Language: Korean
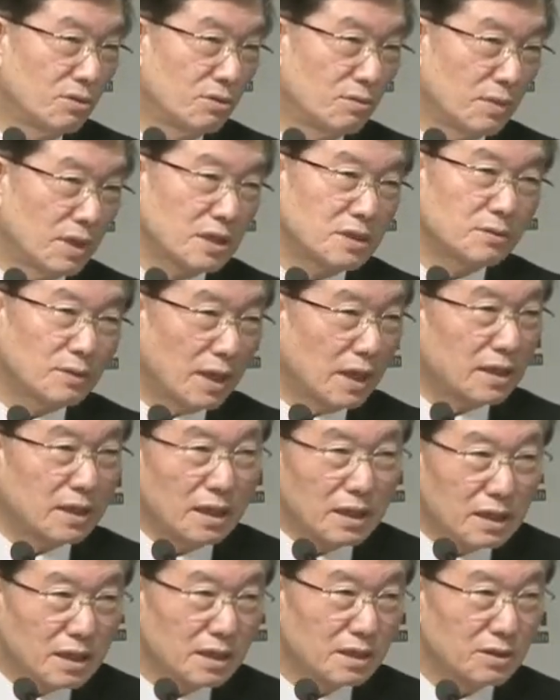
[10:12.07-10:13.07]
말씀을
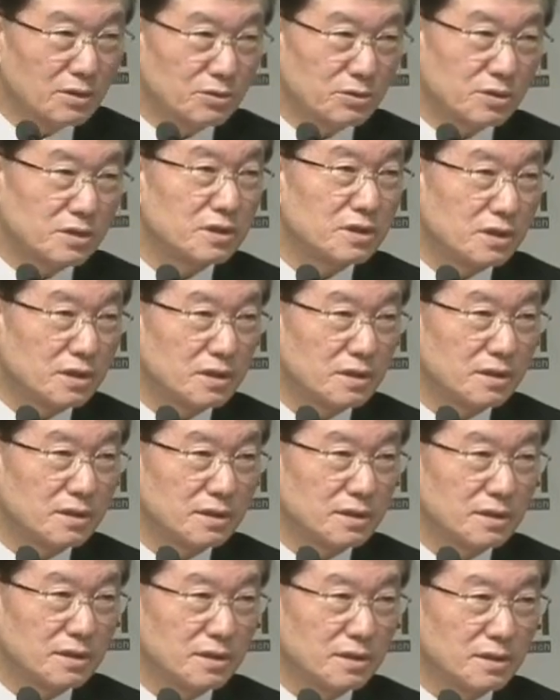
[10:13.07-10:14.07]
가까이 하게 되고 늘
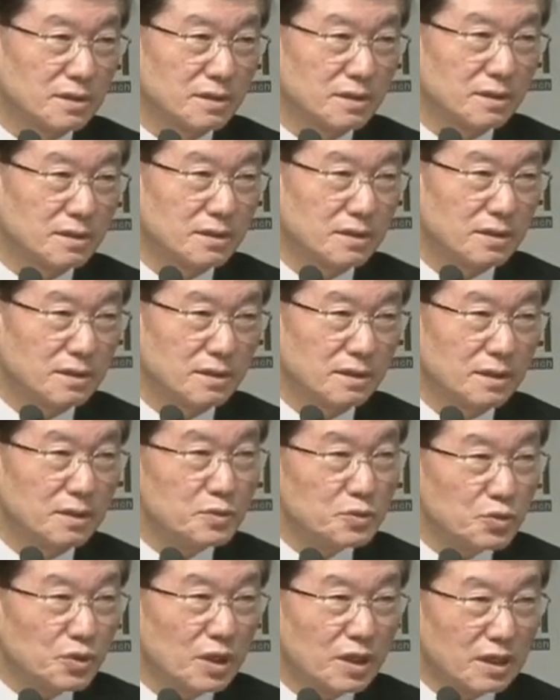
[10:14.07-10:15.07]

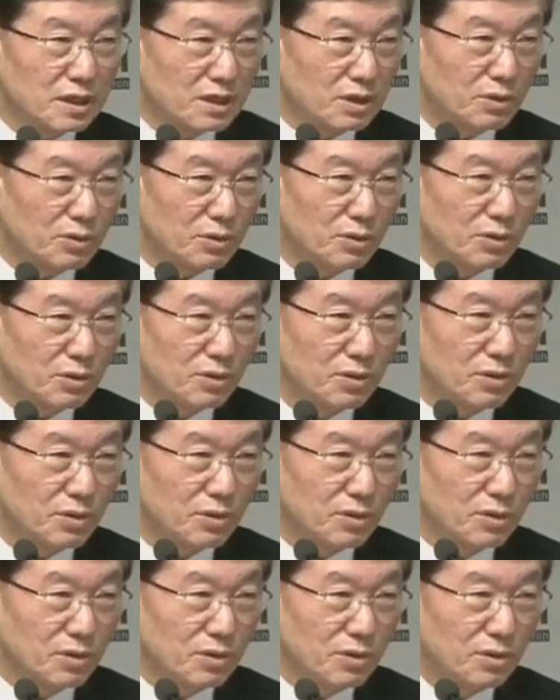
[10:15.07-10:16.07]
흡수하게 되고
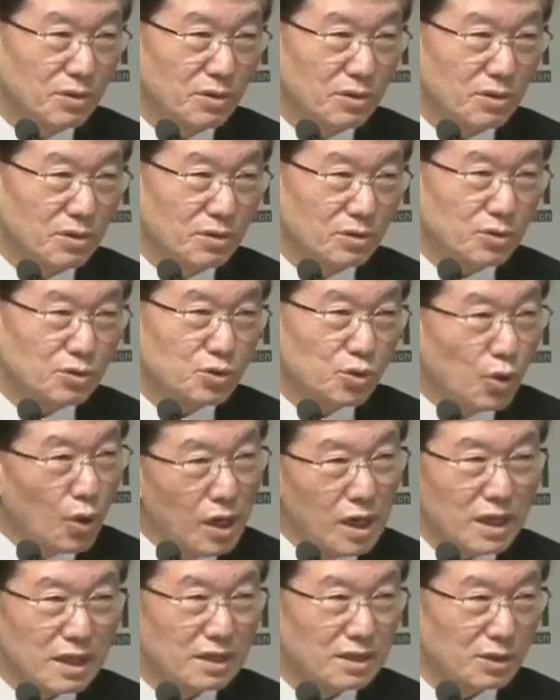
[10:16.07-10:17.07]
또
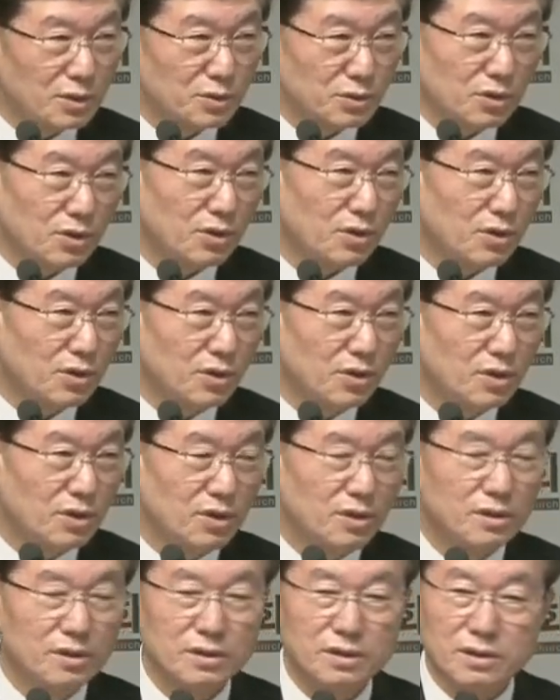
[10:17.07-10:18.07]
좋아하게 되고 더
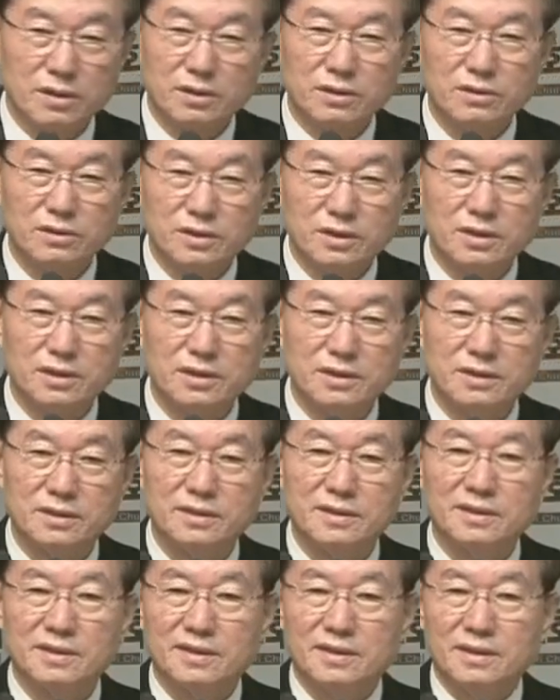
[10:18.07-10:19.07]
이거는
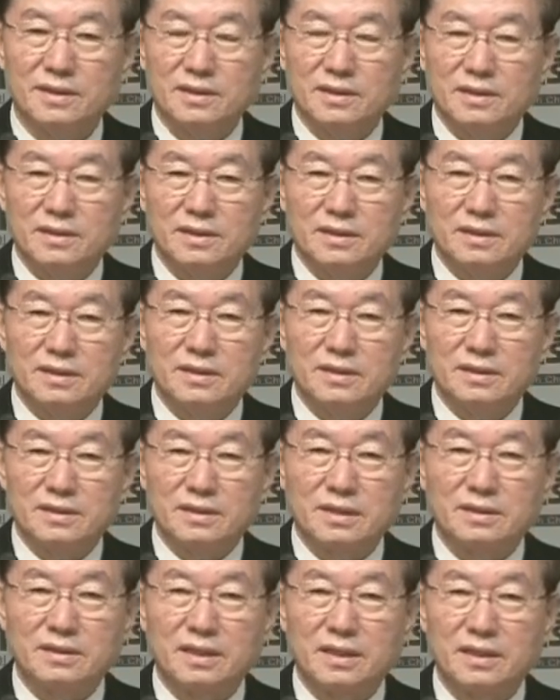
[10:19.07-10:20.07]
이
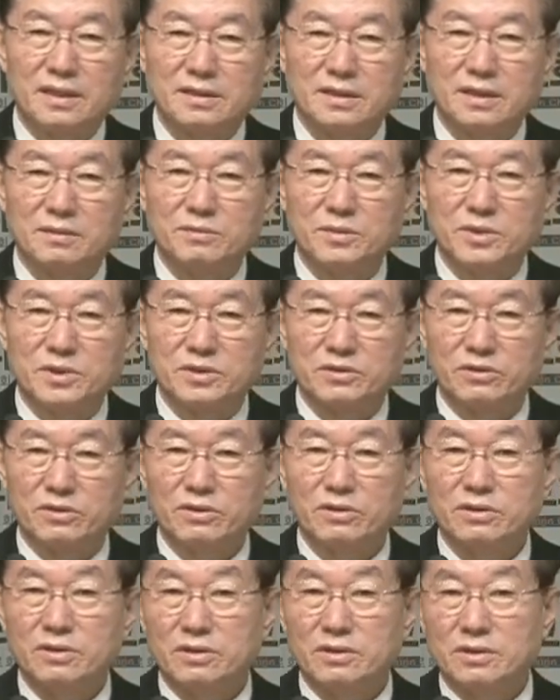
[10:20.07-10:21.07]
세상에
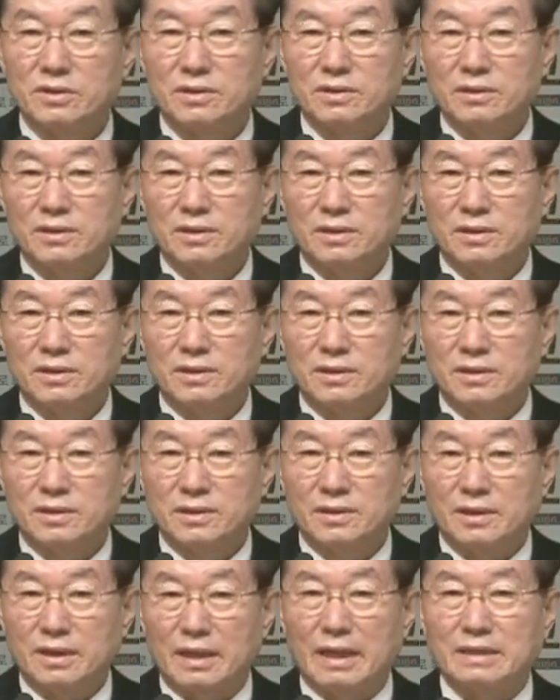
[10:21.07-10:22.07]
살면서
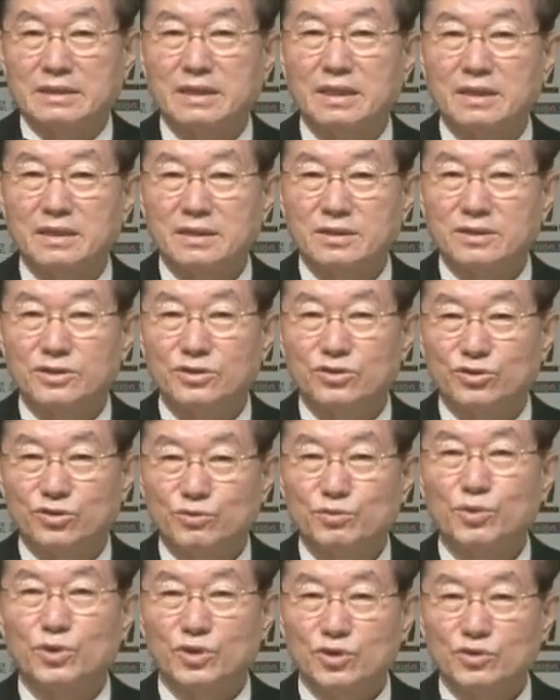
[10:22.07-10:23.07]
가장 그
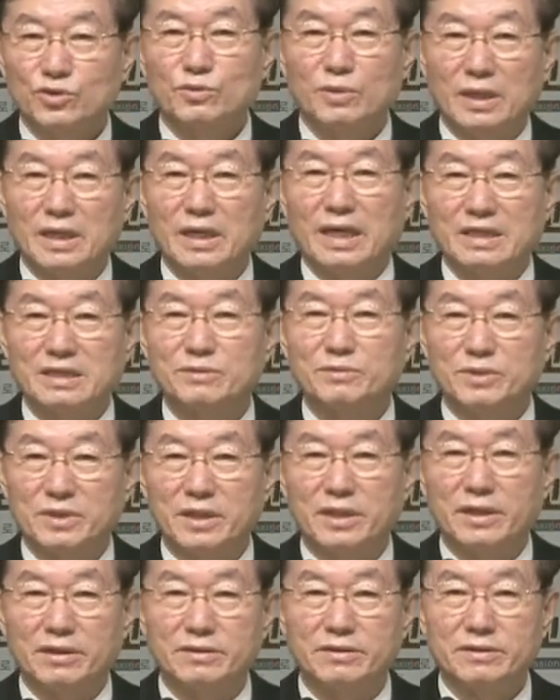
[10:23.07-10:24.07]
축복인 줄만 아시면
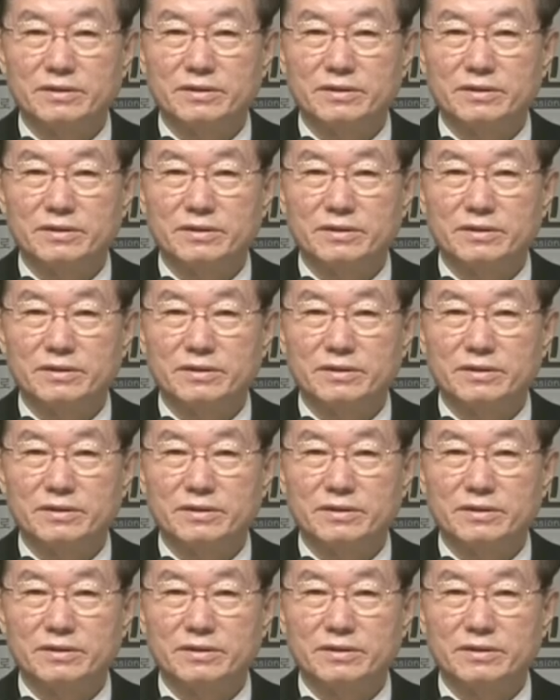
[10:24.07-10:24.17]
돼요.